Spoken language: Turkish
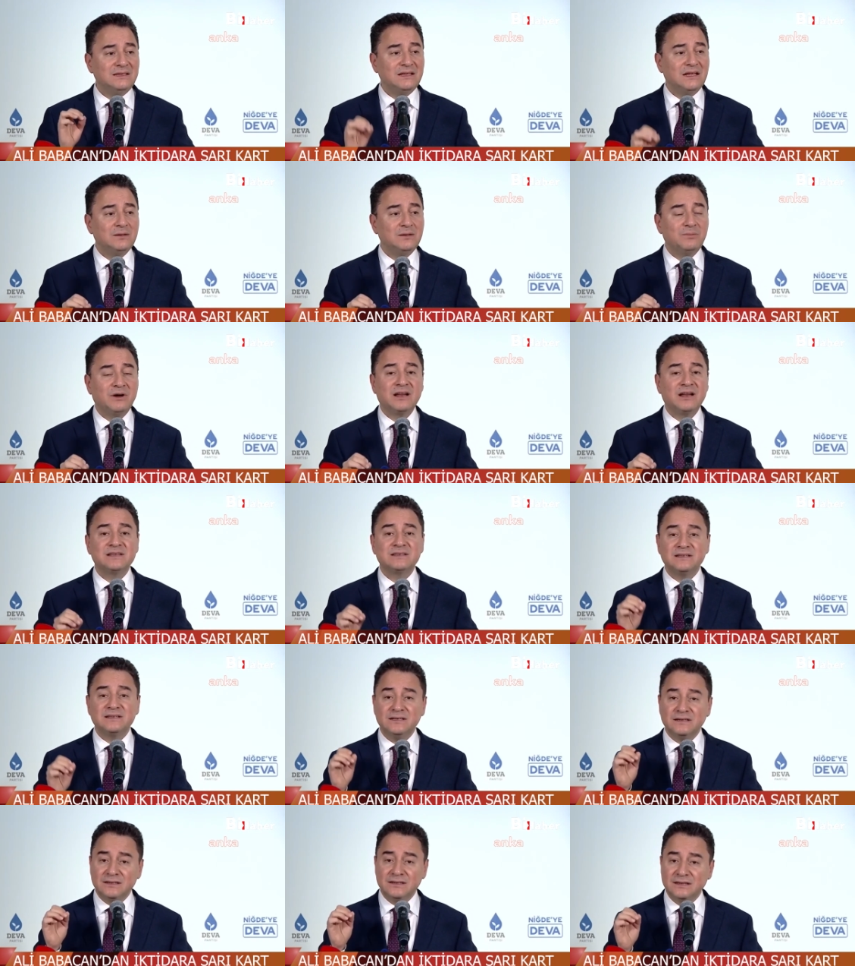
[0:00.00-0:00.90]
Nide'nin
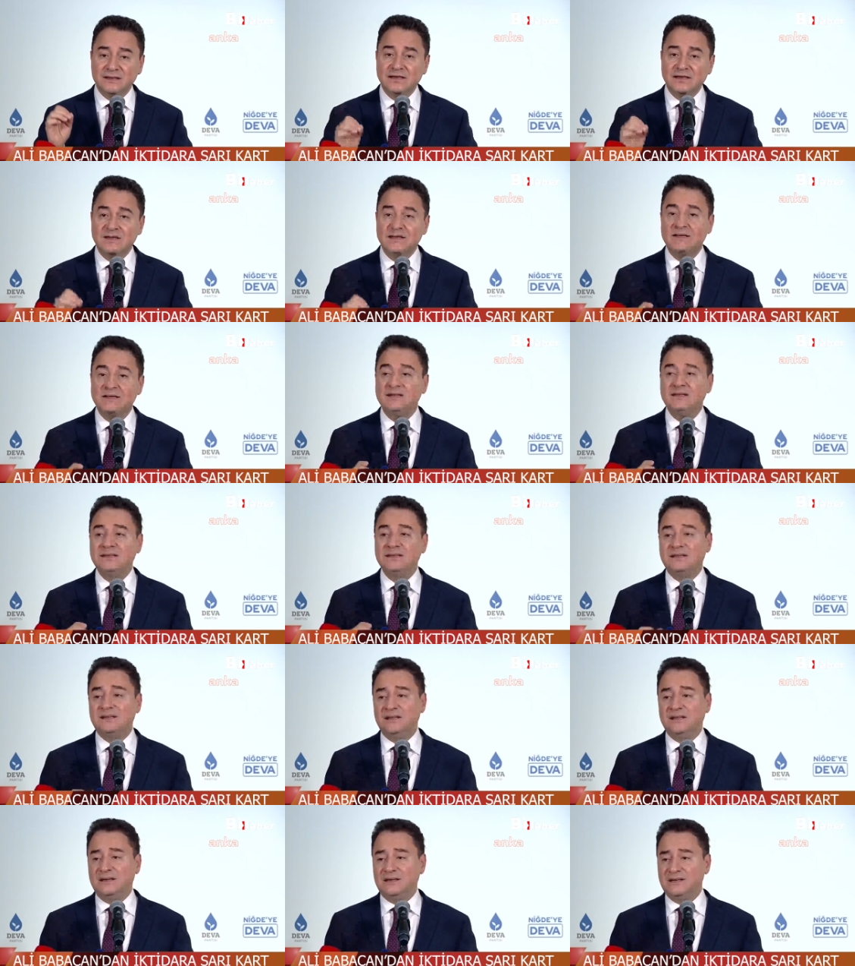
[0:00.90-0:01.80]
parası
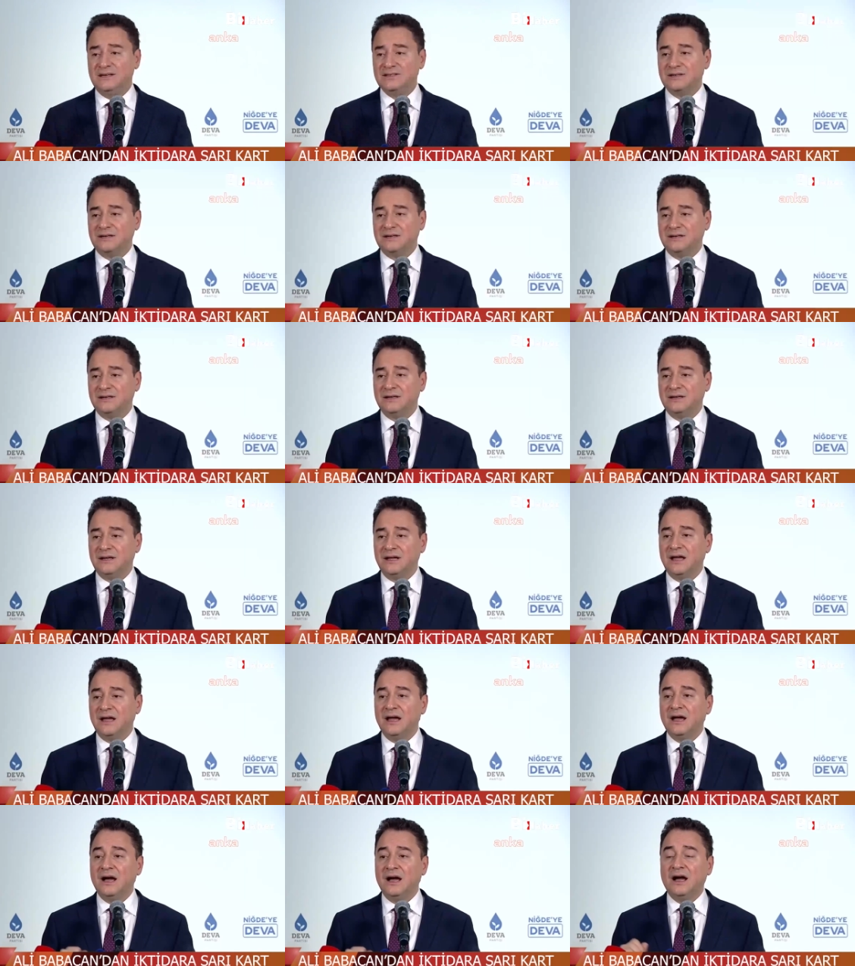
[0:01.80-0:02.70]
Nideye akacak.
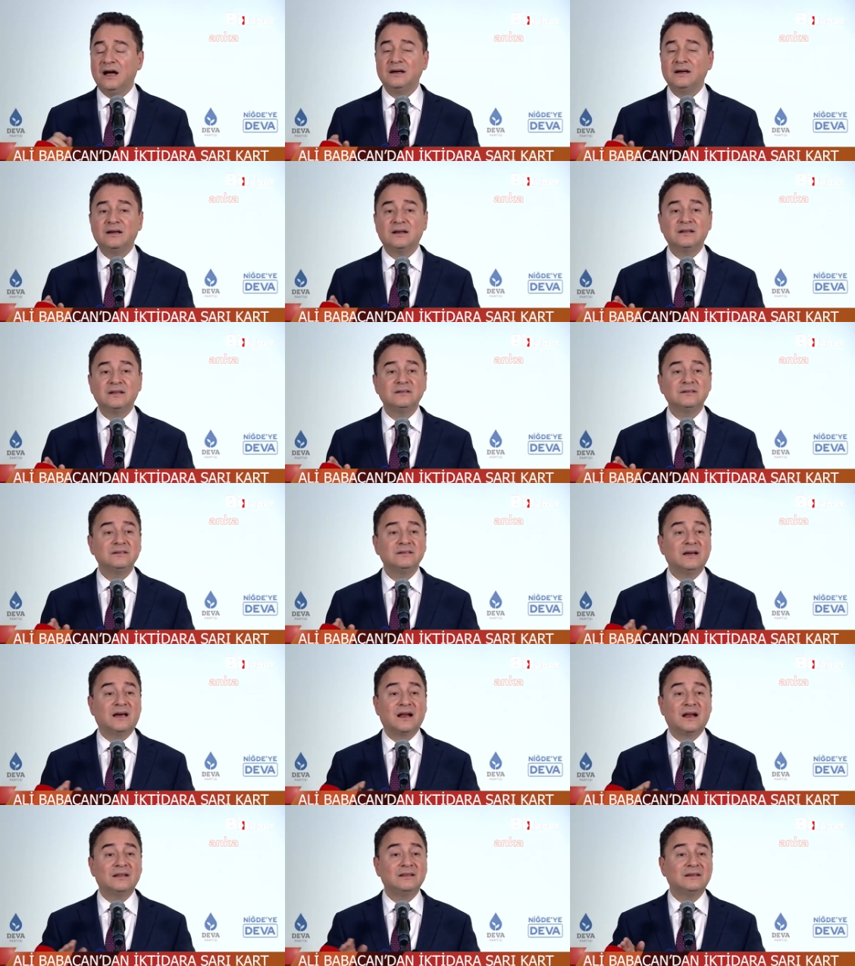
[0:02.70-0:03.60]

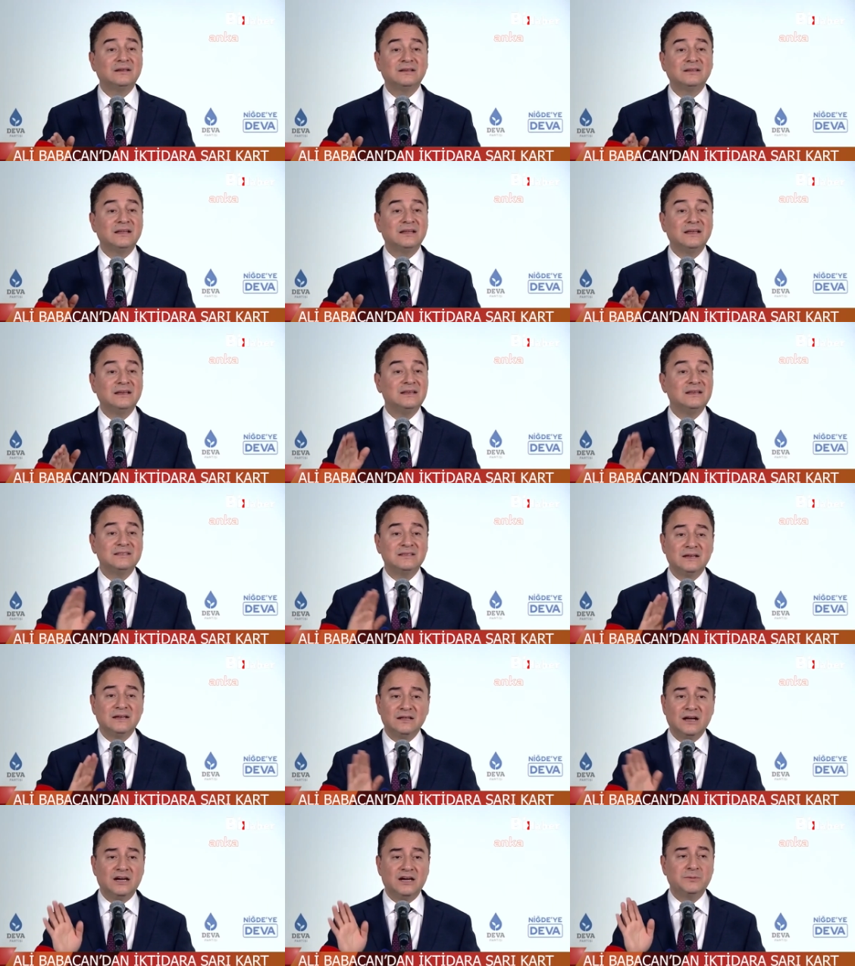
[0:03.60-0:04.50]
Ankara'nın karanlık
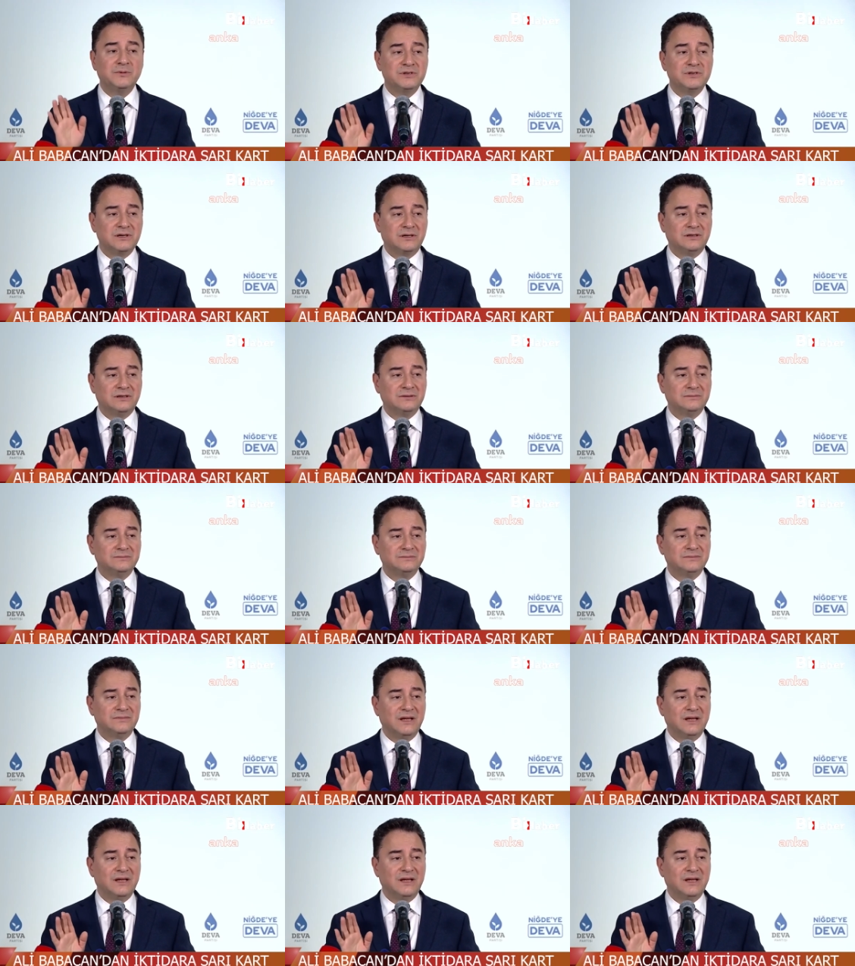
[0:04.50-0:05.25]
dehlizlerine akmayacak.